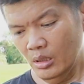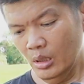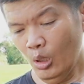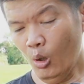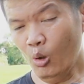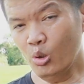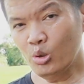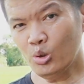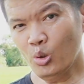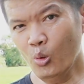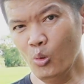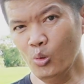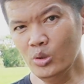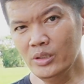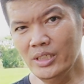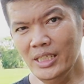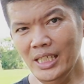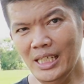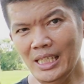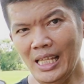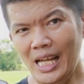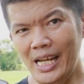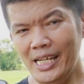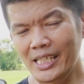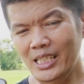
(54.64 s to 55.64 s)
ลงทุน
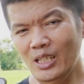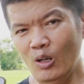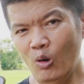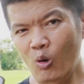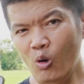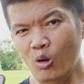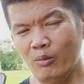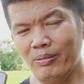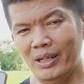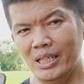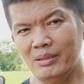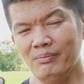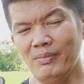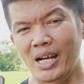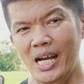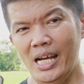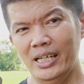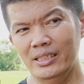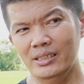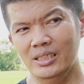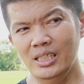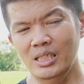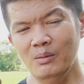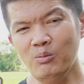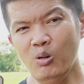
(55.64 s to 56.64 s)
เนี่ยไร่ละ 6,000 บา
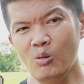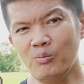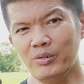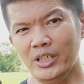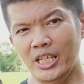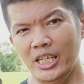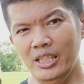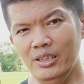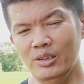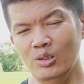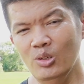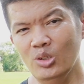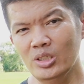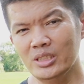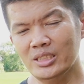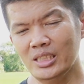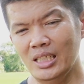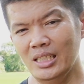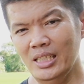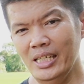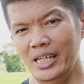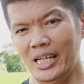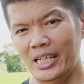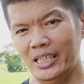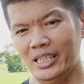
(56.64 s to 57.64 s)
ทที่ผมคิดโดยเฉ
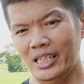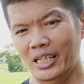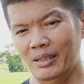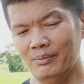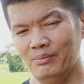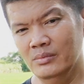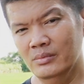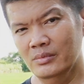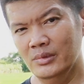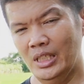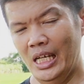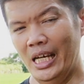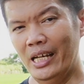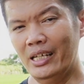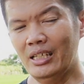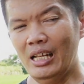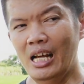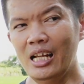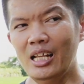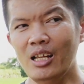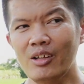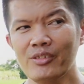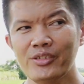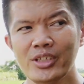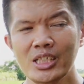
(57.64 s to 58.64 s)
ลี่ยนะครับแต่
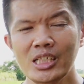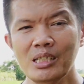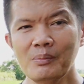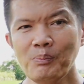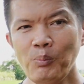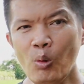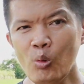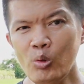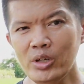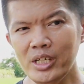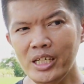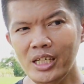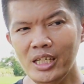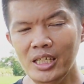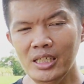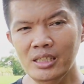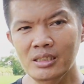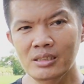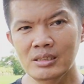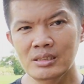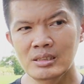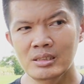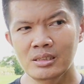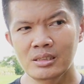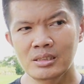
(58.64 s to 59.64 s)
ถ้าเราซื้อปุ๋ย
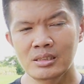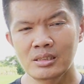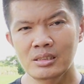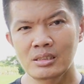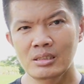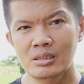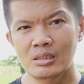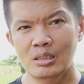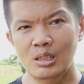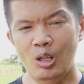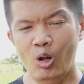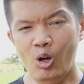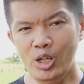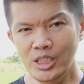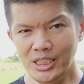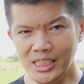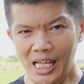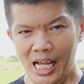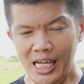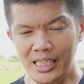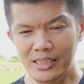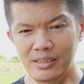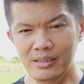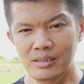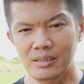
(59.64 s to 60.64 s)
100
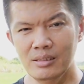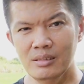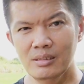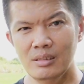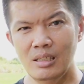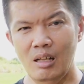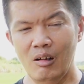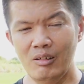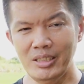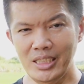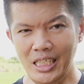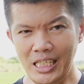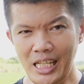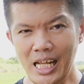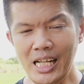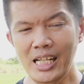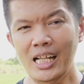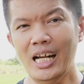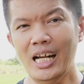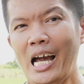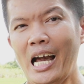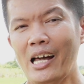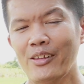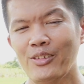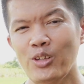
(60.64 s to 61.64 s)
ตันเราก็จะได้
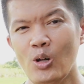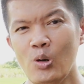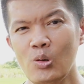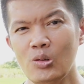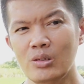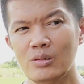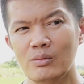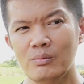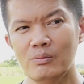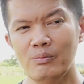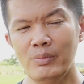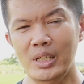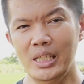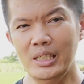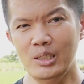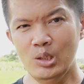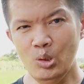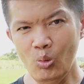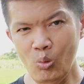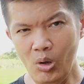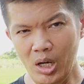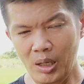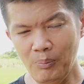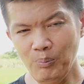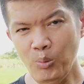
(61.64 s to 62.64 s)
คาส่งมี
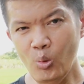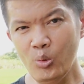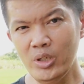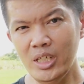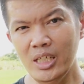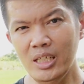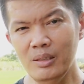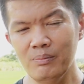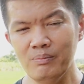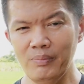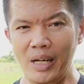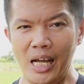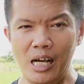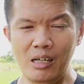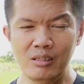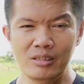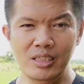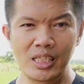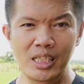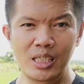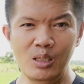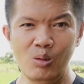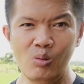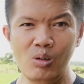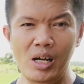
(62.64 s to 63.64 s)
ตั๋วปุ๋ยไปเอา
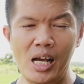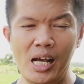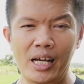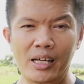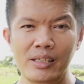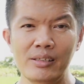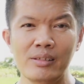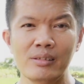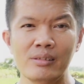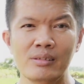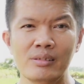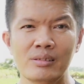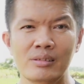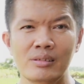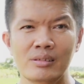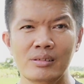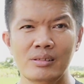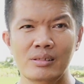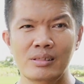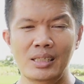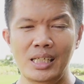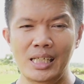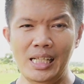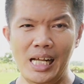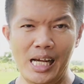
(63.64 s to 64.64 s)
ที่โรงงาน
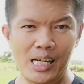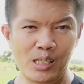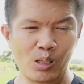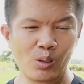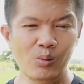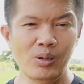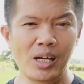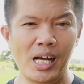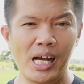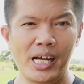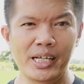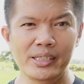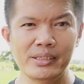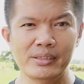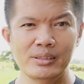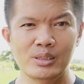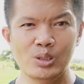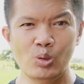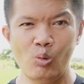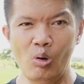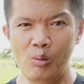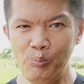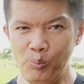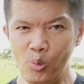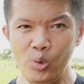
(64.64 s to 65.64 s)
หลายๆโรงงาน
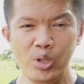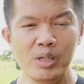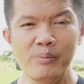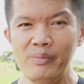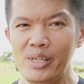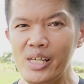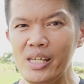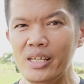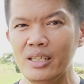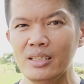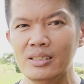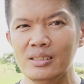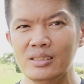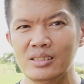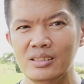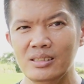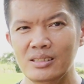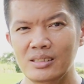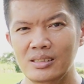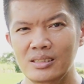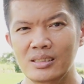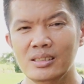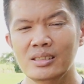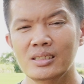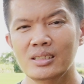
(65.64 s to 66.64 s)
ตั๋วปุ๋ยมี
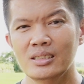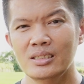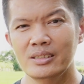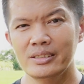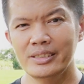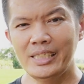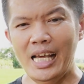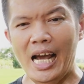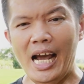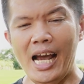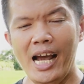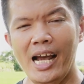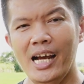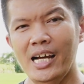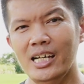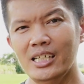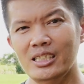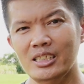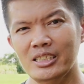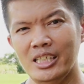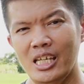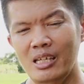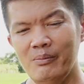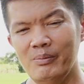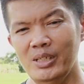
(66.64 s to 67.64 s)
ยา
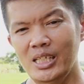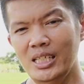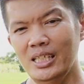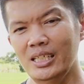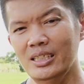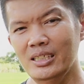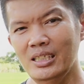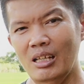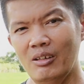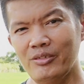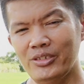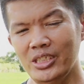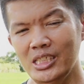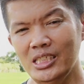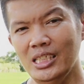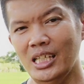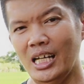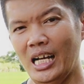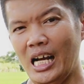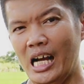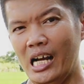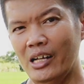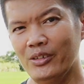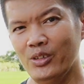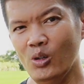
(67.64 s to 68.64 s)
เคมีเราซื้อรา
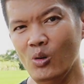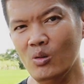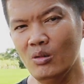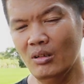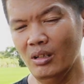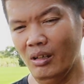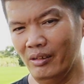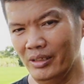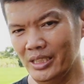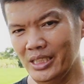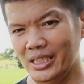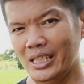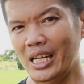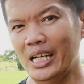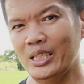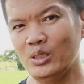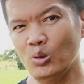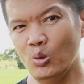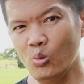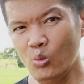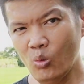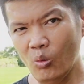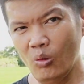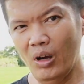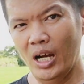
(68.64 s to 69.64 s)
คาส่งเราก็จะได้
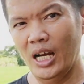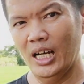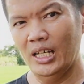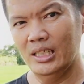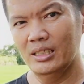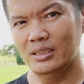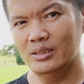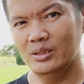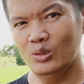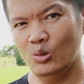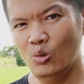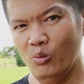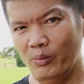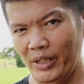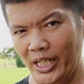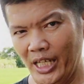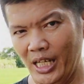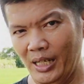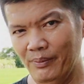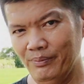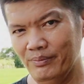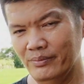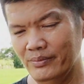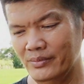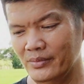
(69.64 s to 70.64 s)
ถูกกว่าถูกไหมค
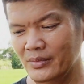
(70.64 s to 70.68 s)
รับ